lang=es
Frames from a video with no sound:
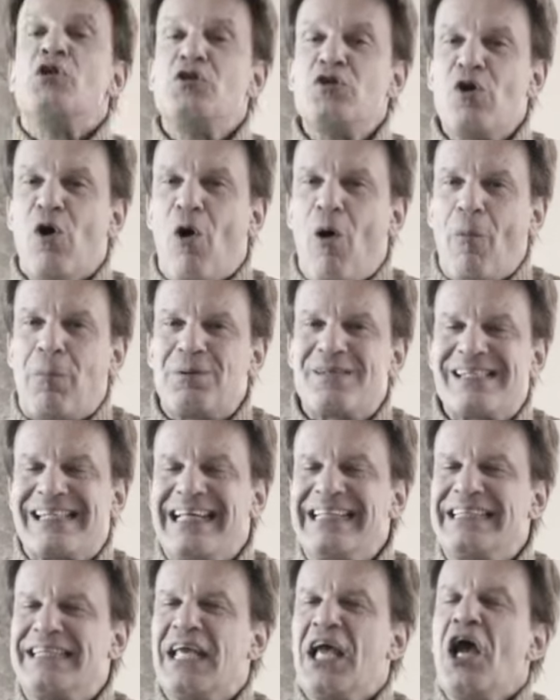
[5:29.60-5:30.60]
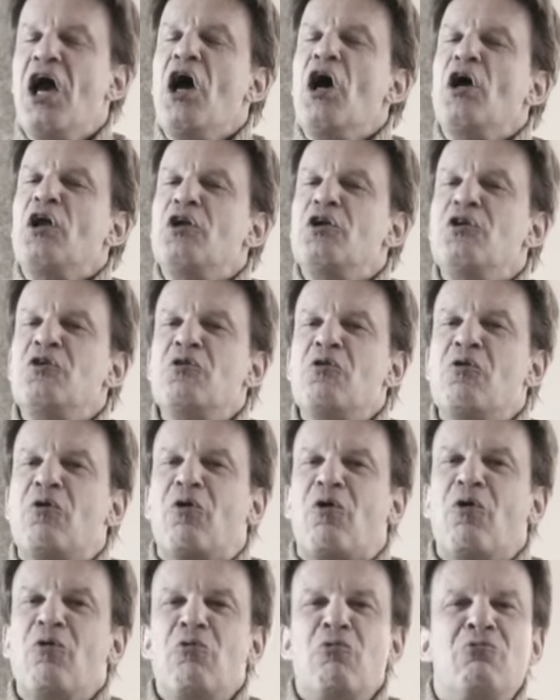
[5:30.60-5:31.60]
no obstante,
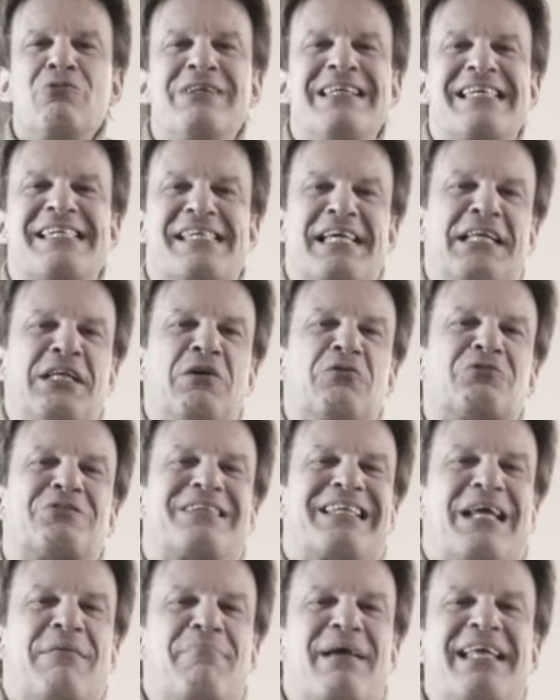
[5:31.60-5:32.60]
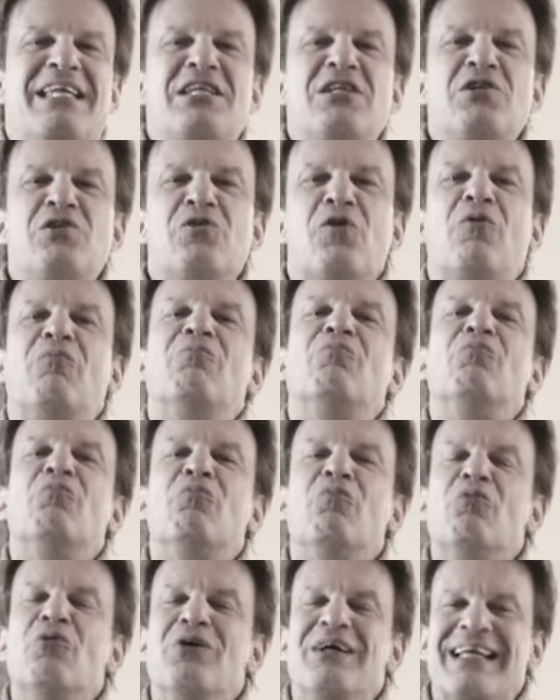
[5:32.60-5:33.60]
no con un diseño tremendo,
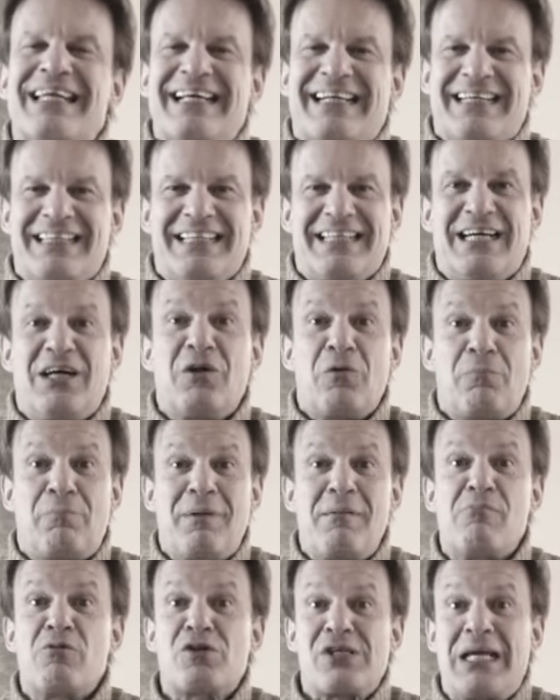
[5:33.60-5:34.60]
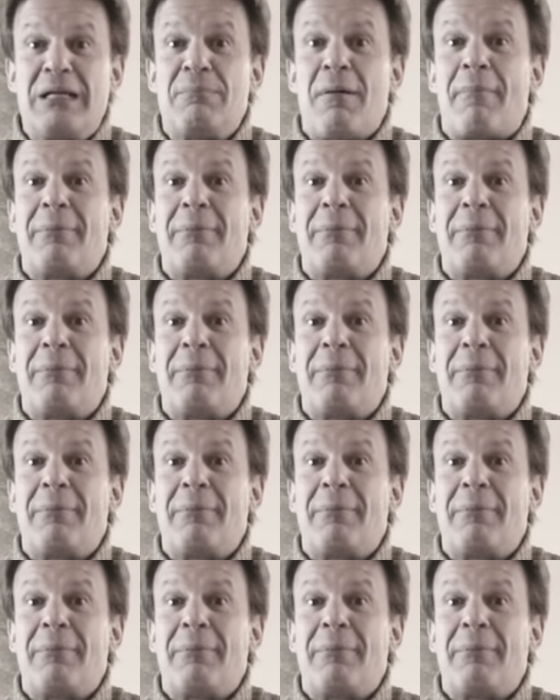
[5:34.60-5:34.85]
muy recargado, vemos el